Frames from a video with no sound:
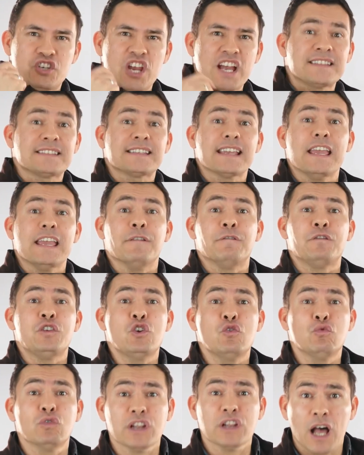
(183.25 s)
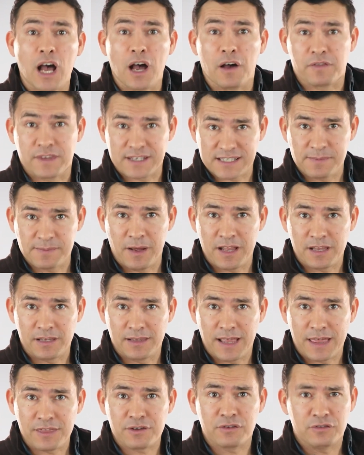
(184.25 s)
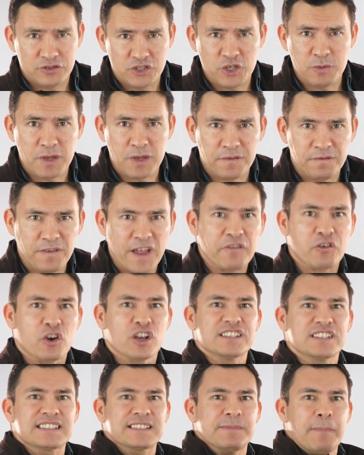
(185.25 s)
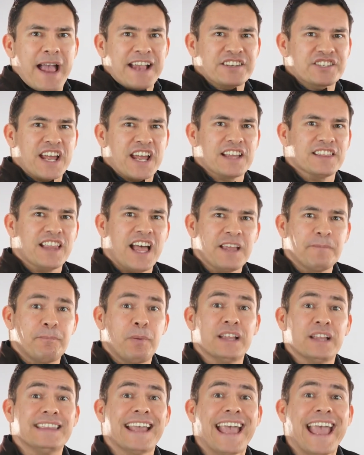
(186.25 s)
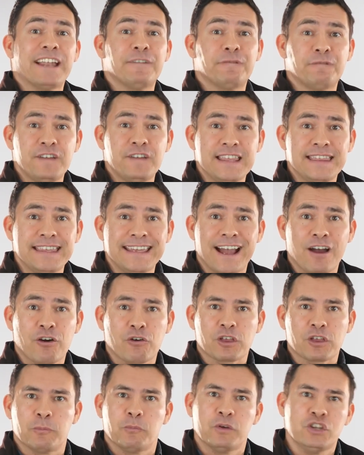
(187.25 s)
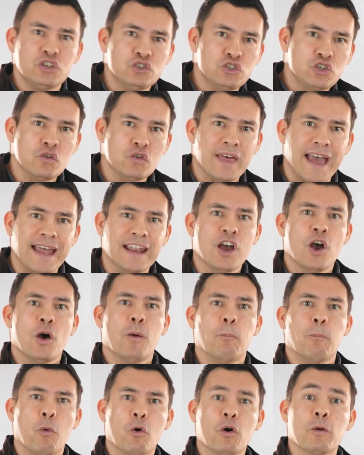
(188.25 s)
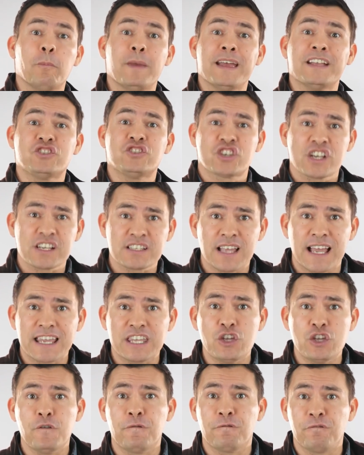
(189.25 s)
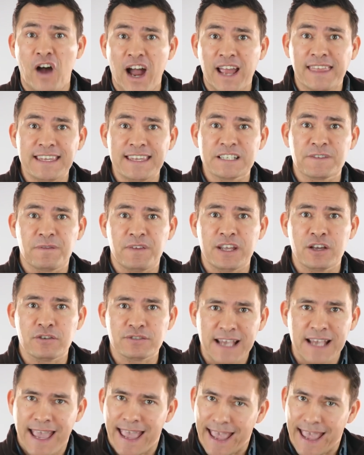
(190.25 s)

Господа, если вам нравится запах кожаной куртки, окажите мне услугу, поставьте лайк, и больше мужчин смогут ознакомиться с моим каналом.